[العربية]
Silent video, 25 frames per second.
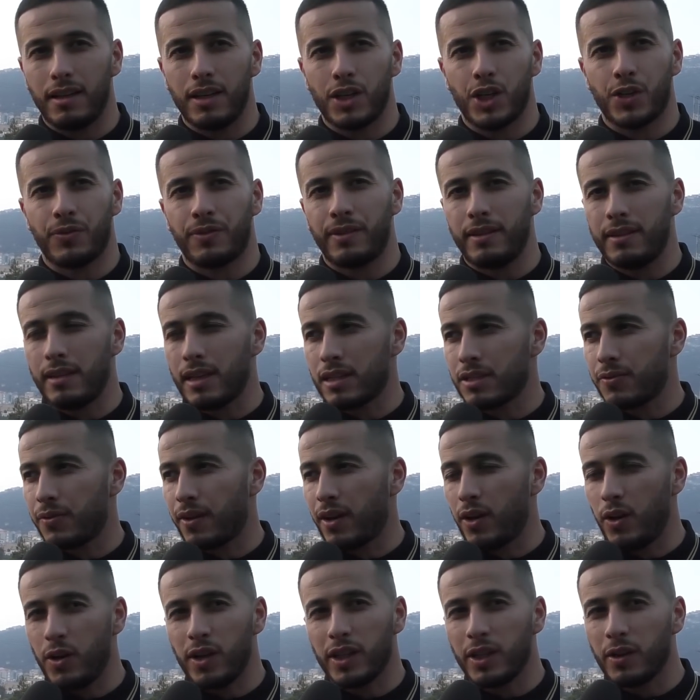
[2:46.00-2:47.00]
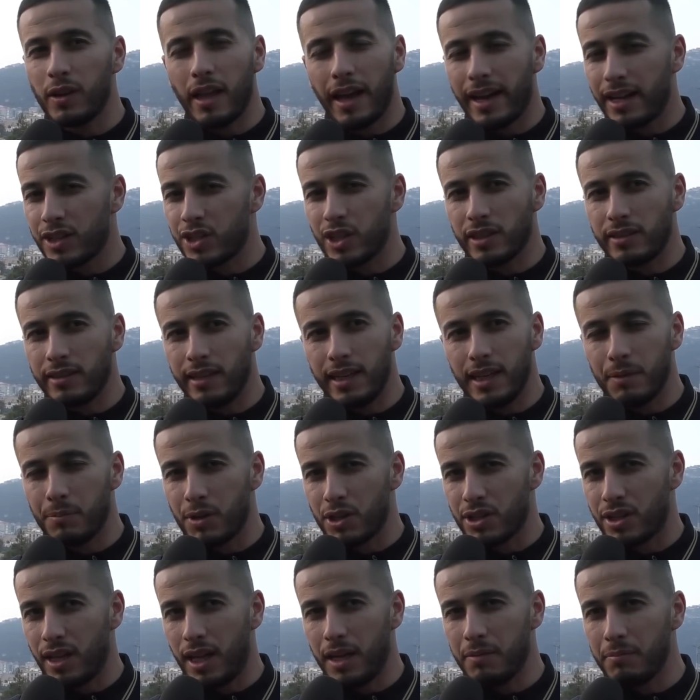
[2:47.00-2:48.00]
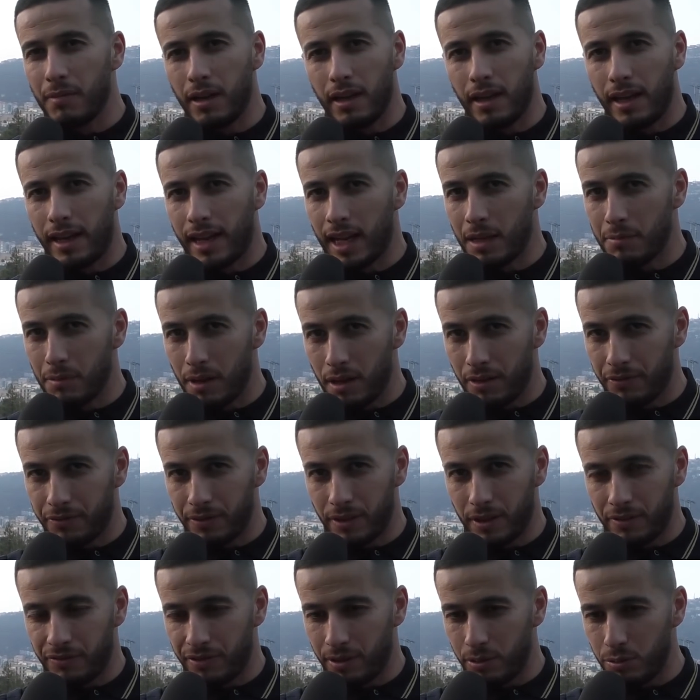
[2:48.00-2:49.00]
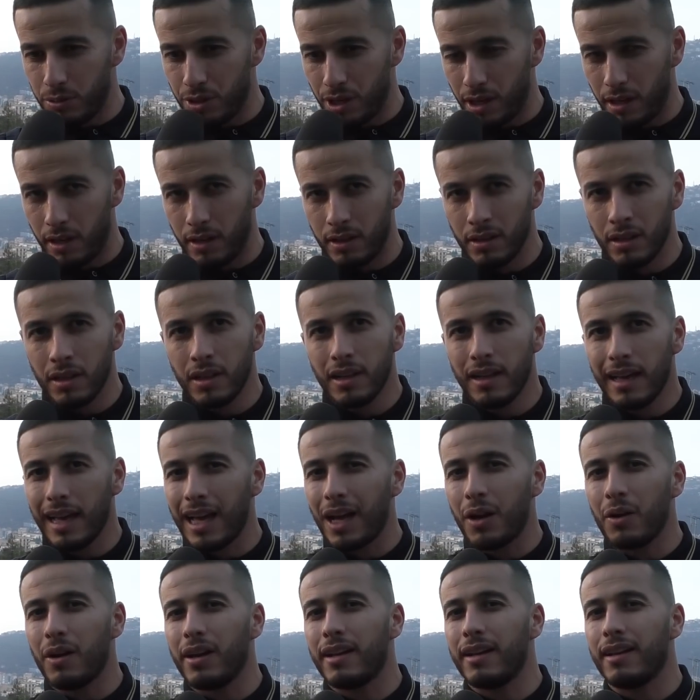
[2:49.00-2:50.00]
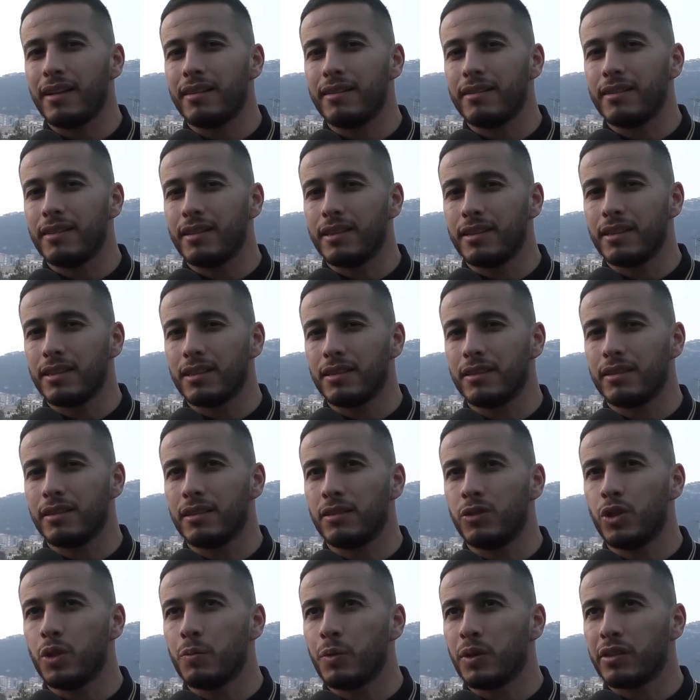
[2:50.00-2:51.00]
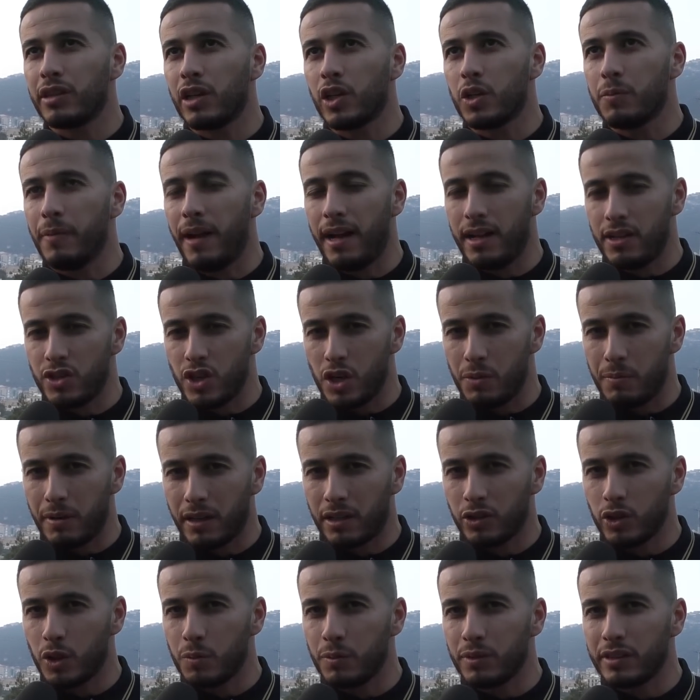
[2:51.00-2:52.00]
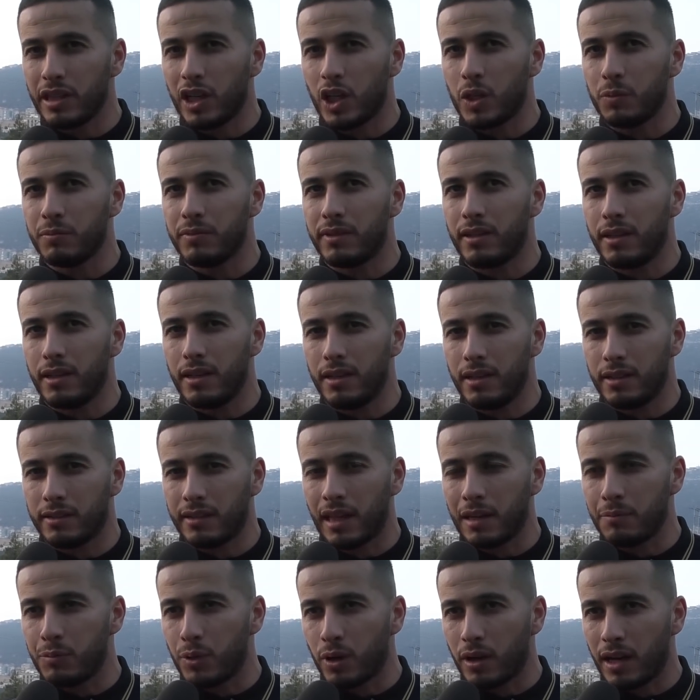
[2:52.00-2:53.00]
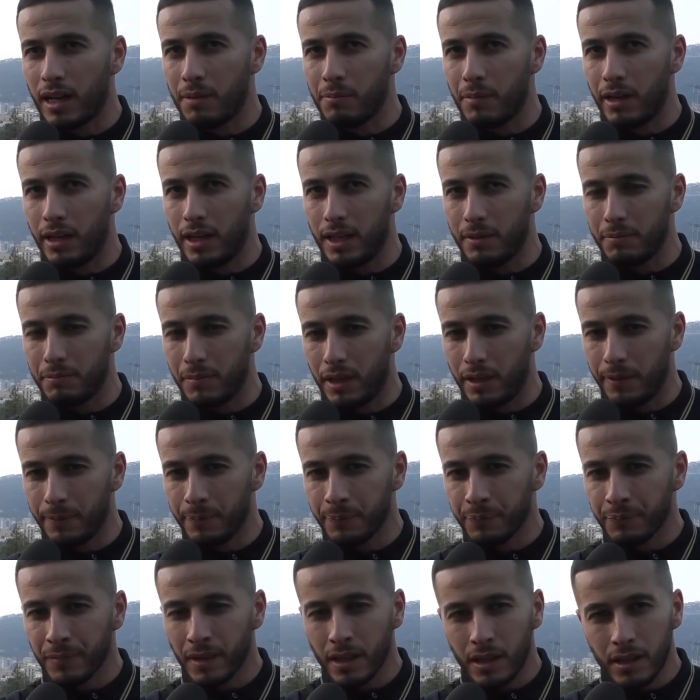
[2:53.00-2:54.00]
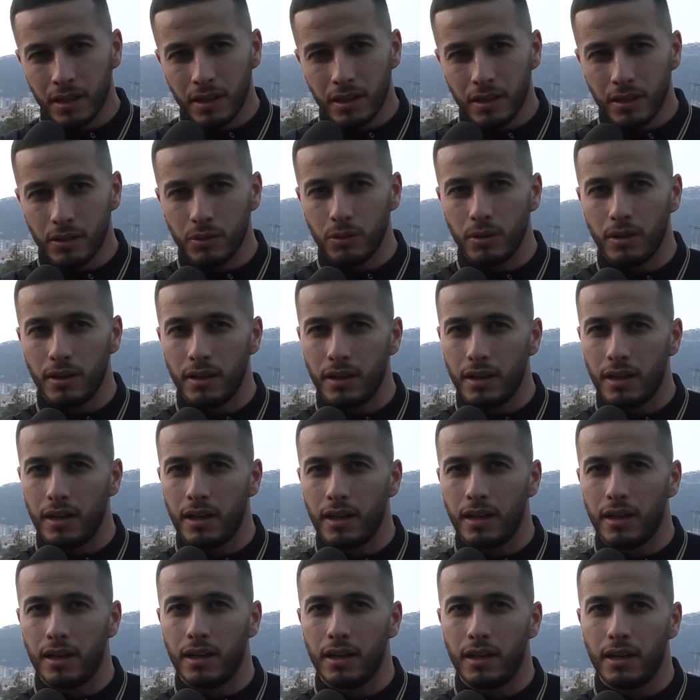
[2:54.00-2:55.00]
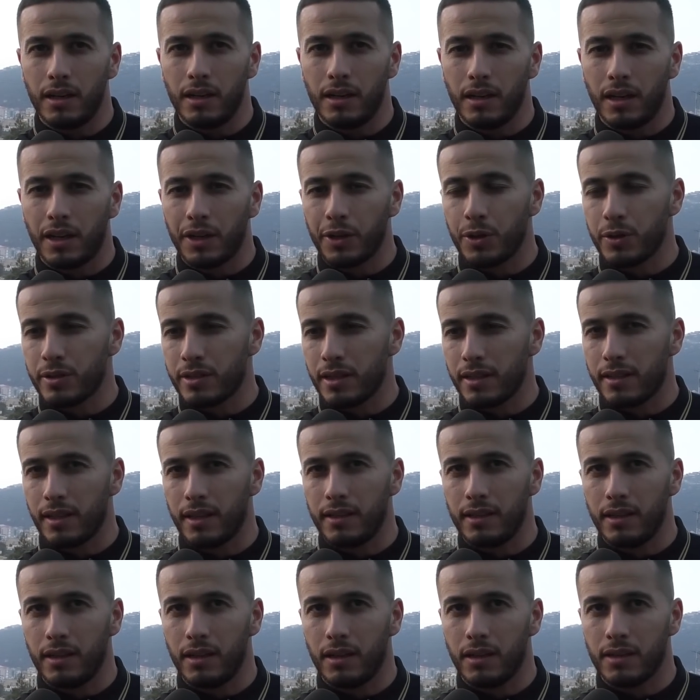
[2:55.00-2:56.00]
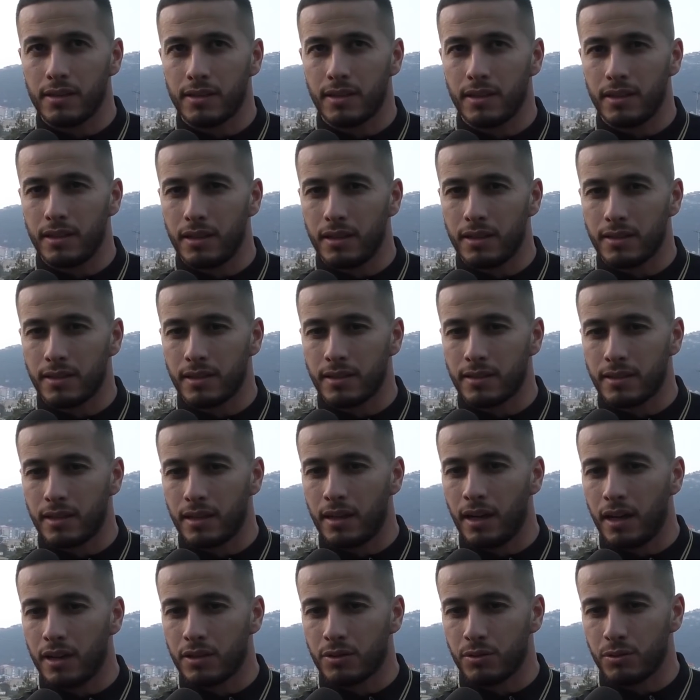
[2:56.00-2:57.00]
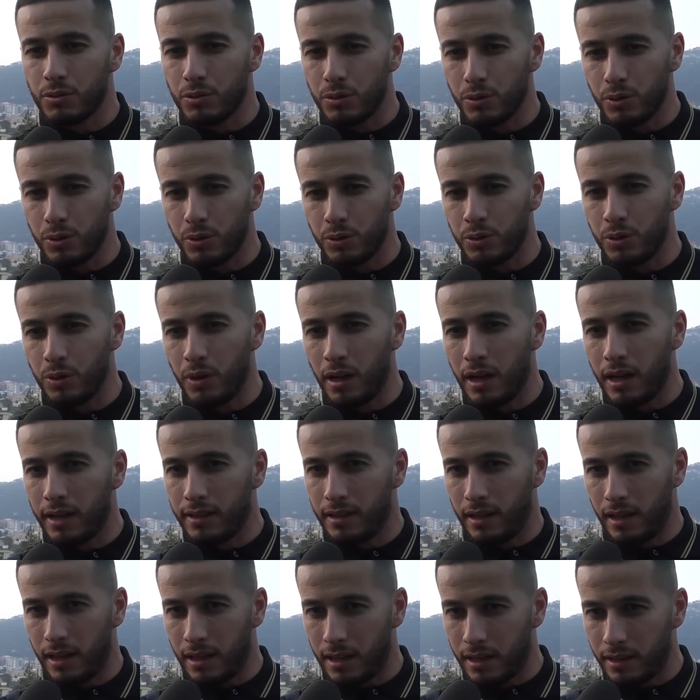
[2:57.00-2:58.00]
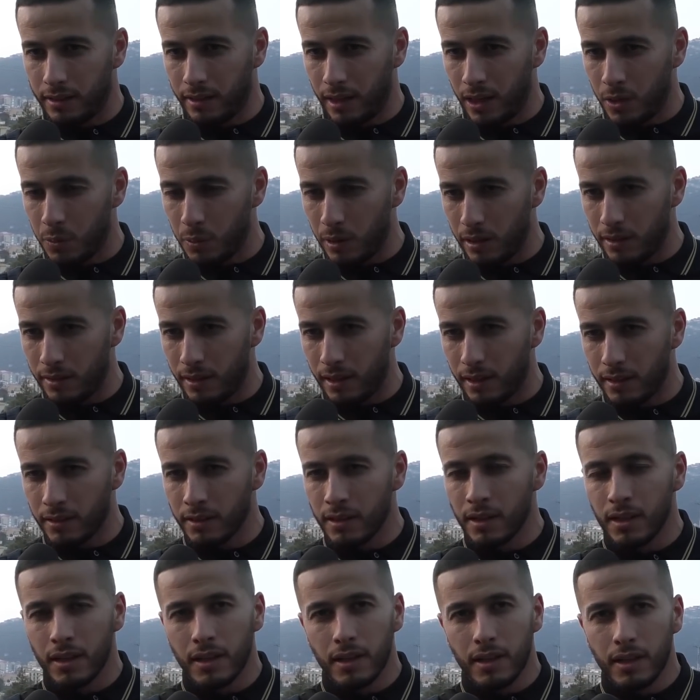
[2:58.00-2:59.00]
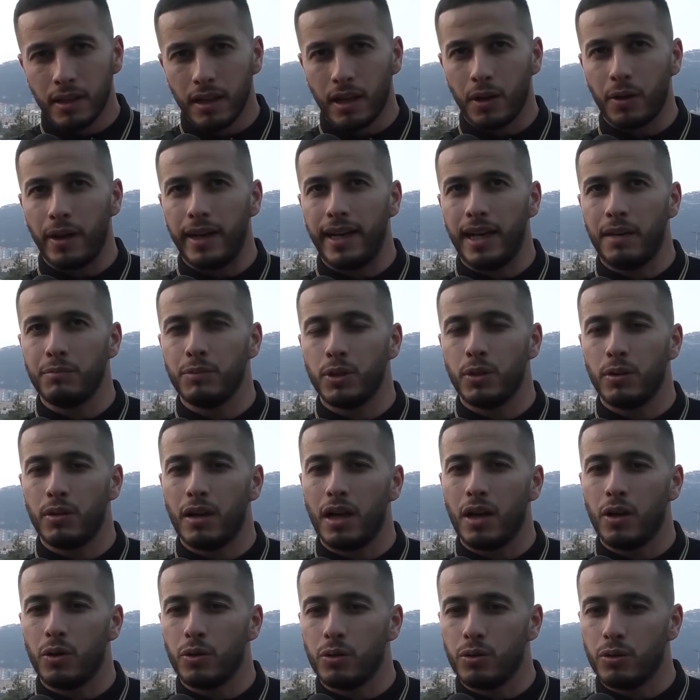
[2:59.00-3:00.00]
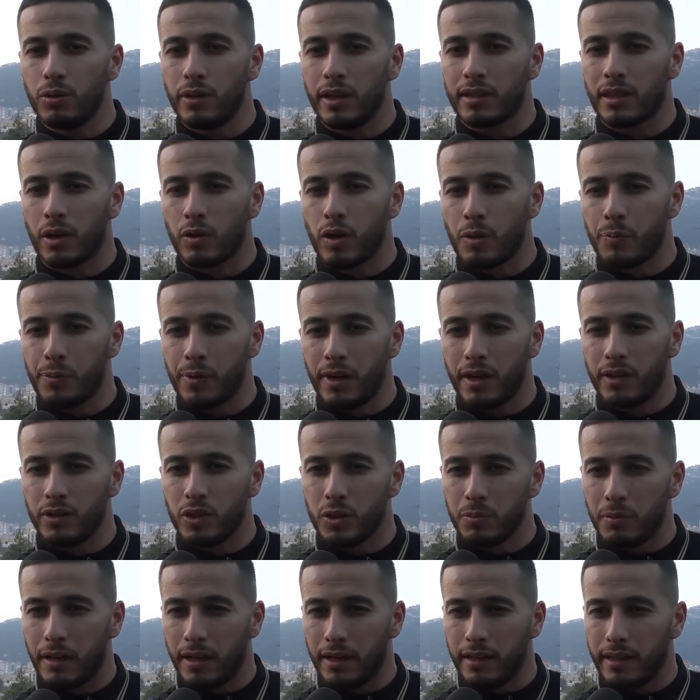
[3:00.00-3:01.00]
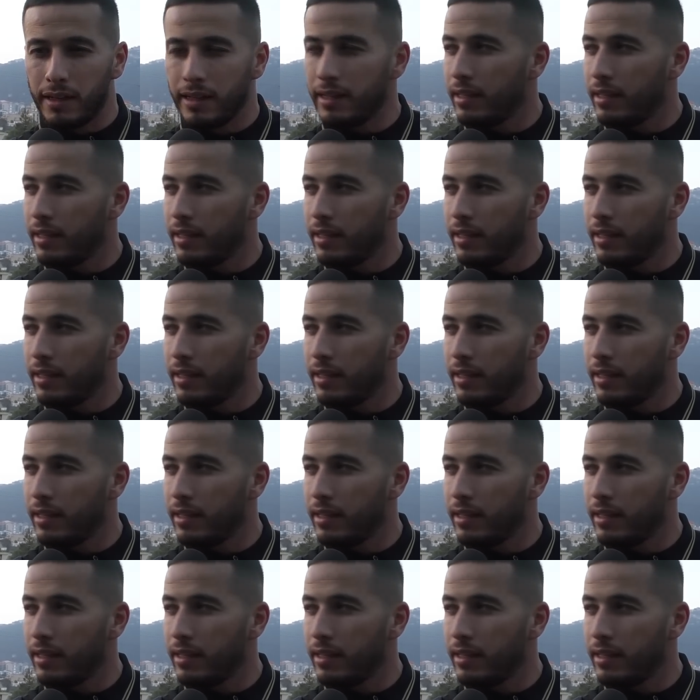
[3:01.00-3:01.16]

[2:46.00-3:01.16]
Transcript: شفت الناس فرحوا انا والله غير جاتني ليماج تاعي الله يرحمها في, في وجهي اخوانا ندوموندي لكم حاجه برك ندوموندي لكم تطلبوا الرحمه ليما ولا ريوسيت هذه سي سي سي غراس ودعاء تاع تاع الوالدين خويا الحمد لله ولي 3 بوان هذوما